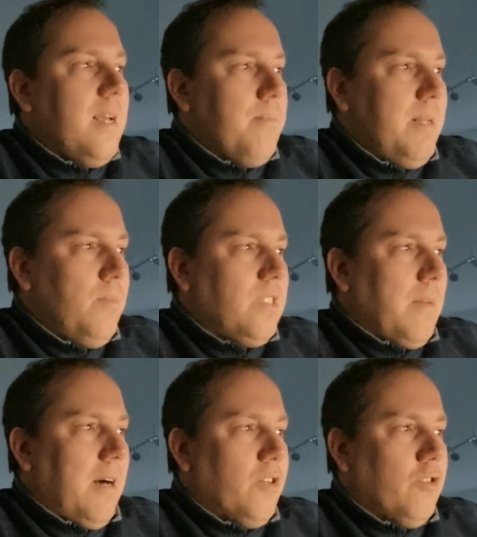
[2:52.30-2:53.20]
Mit muss
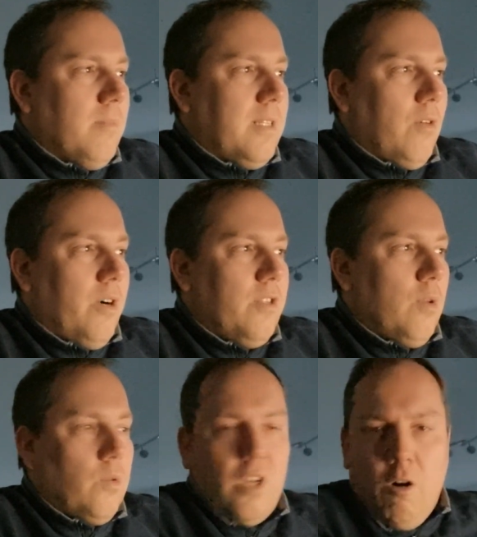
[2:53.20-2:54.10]
aber auch die Nummer 9
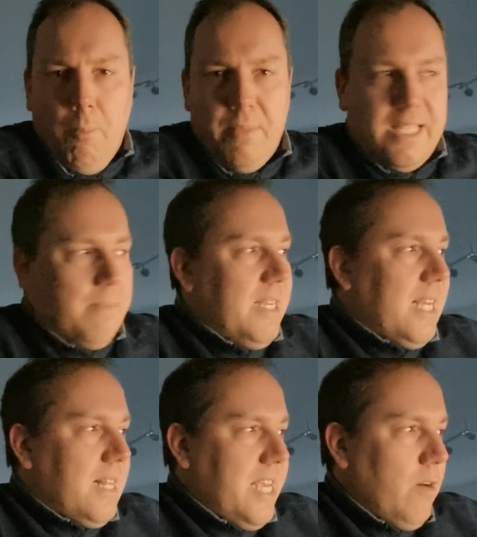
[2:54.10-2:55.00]
No Dope mit
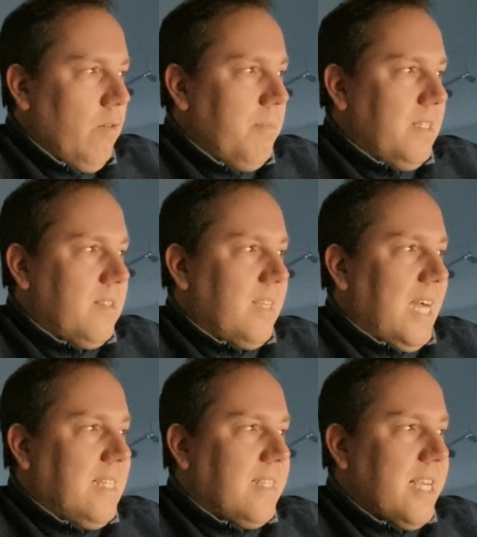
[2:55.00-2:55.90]
Emilia Leo mit
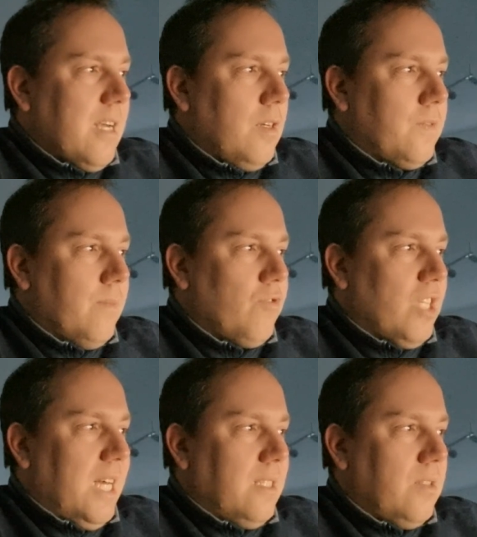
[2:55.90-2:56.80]
drei Siegen aus fünf
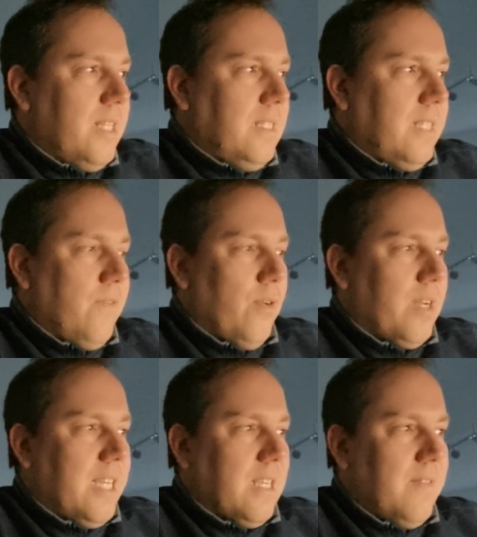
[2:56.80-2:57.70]
Starts zuletzt
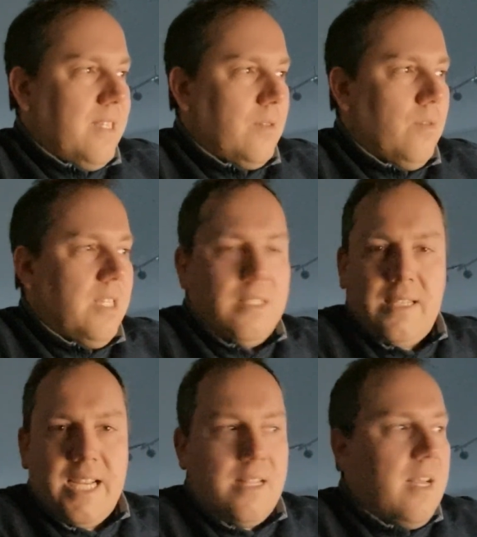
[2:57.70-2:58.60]
erfolgreich gewesen. Und die
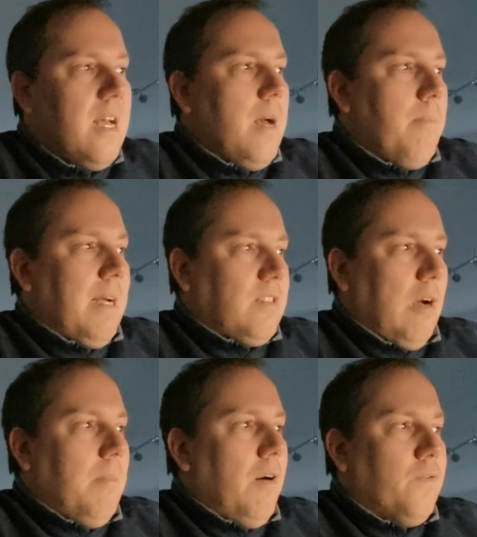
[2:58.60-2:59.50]
10
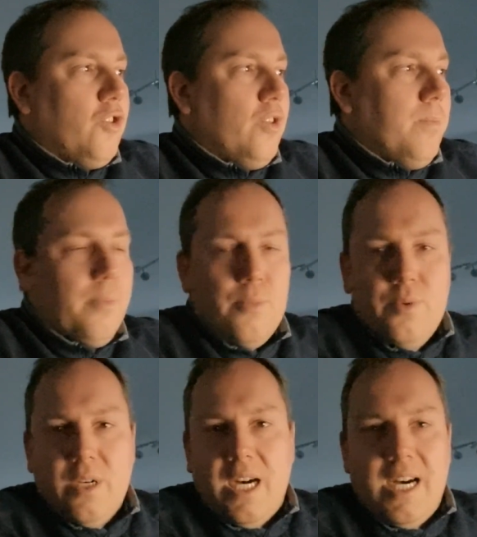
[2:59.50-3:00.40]
Madame of Jimp
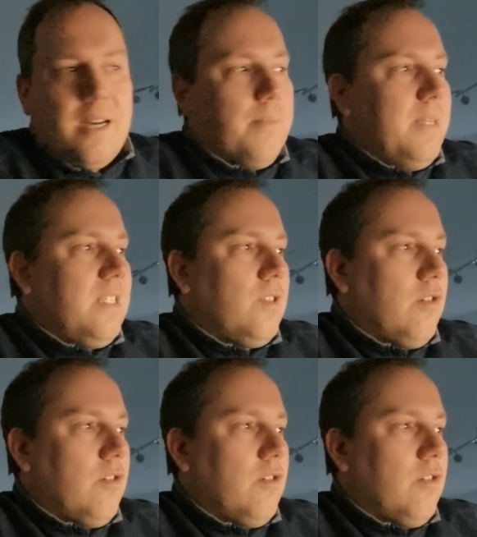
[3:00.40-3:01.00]
Myra mit